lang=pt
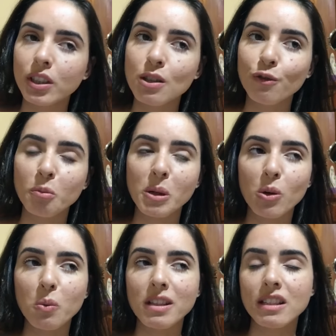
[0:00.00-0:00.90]
dias eu filmei
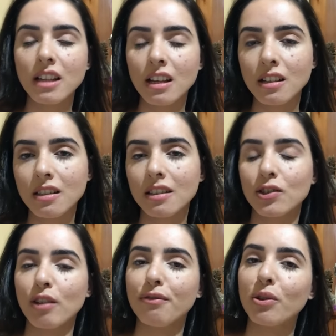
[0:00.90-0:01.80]
algumas cenas
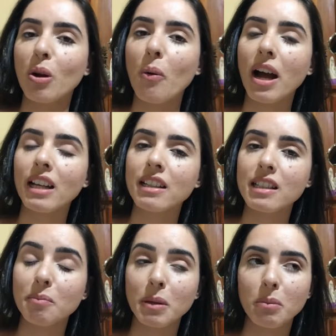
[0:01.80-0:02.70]
que já foram ao ar
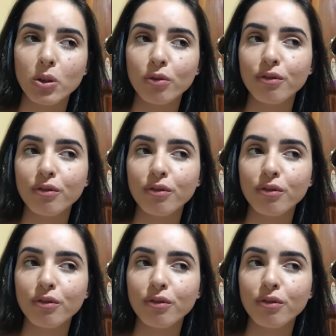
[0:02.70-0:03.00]
nesse primeiro